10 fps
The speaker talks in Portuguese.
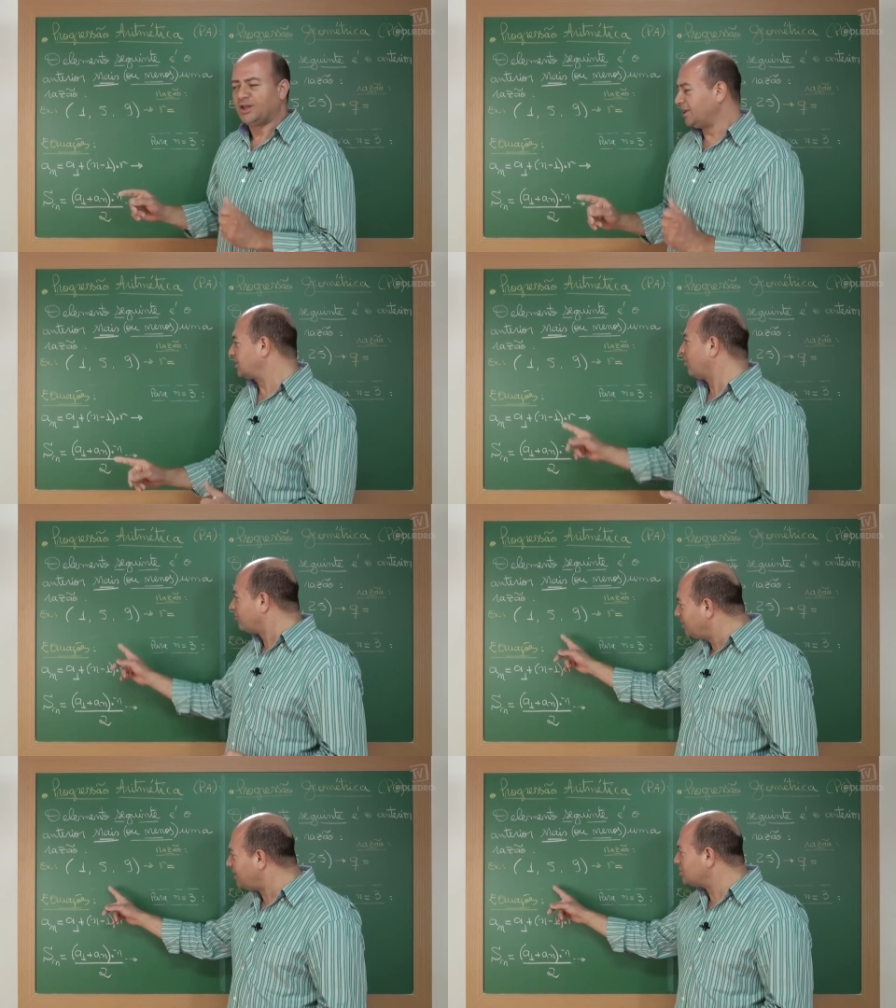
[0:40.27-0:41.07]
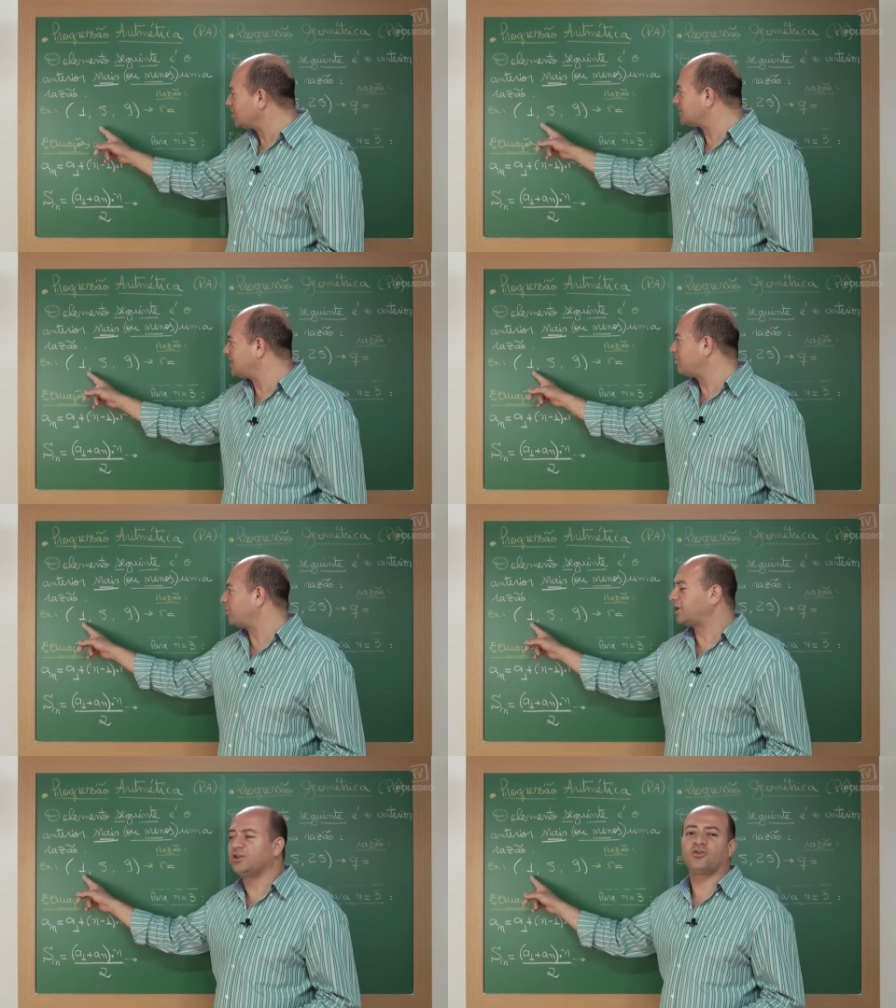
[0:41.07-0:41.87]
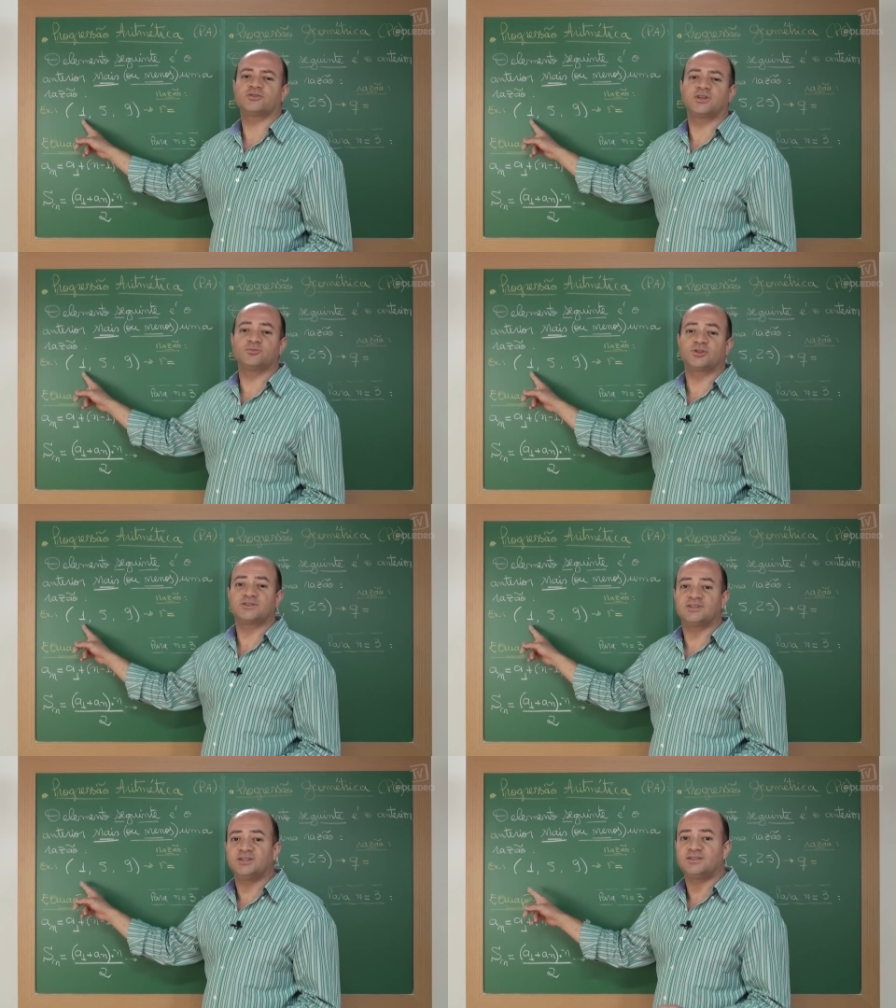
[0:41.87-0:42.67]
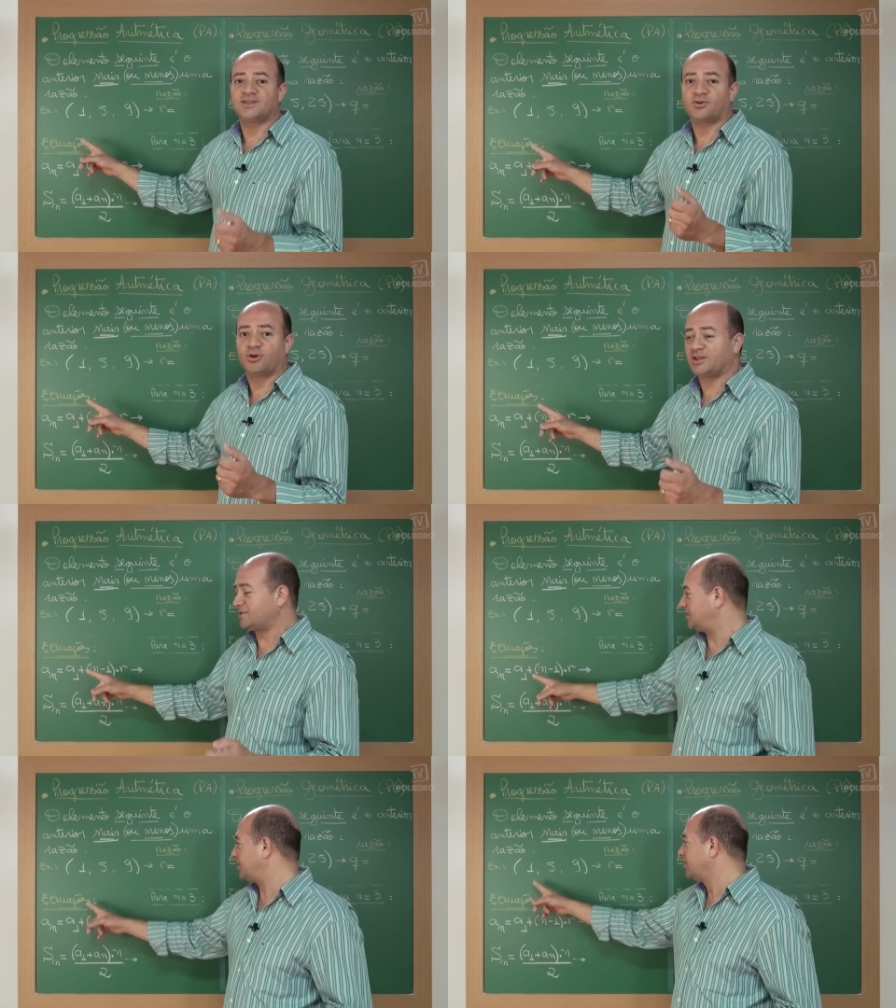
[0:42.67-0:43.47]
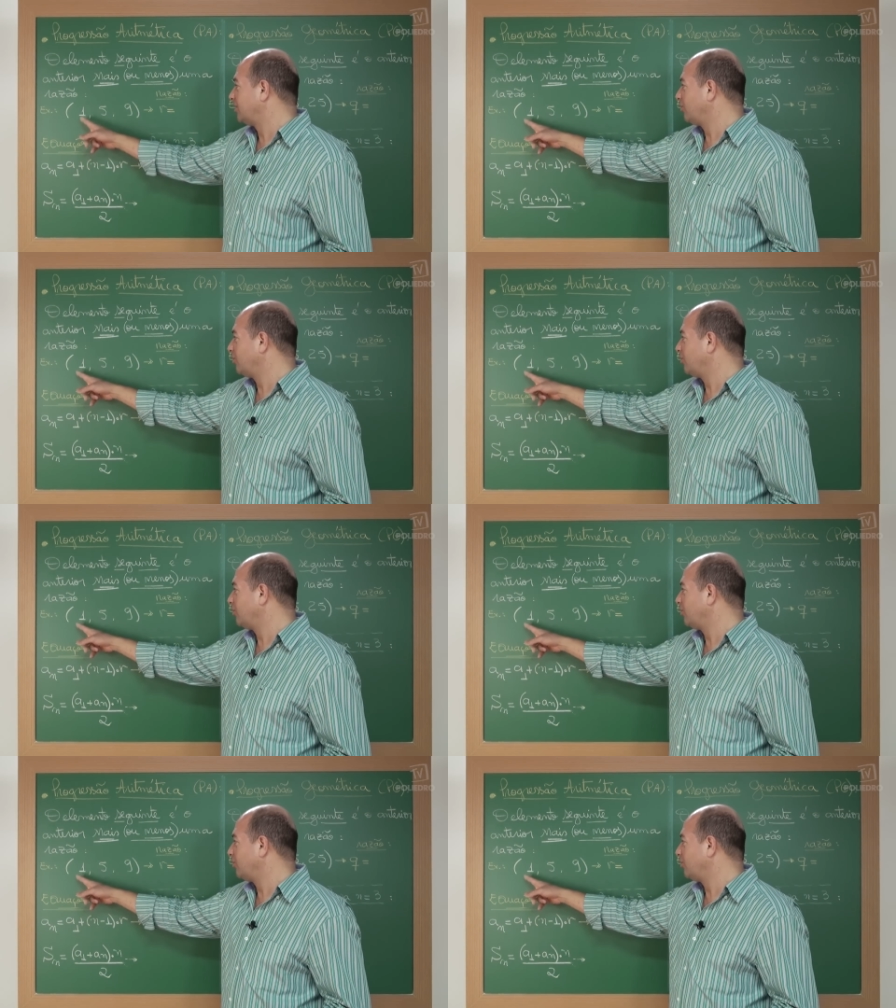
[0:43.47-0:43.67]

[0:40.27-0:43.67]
Então, neste exemplo aqui, nós temos a seguinte sequência.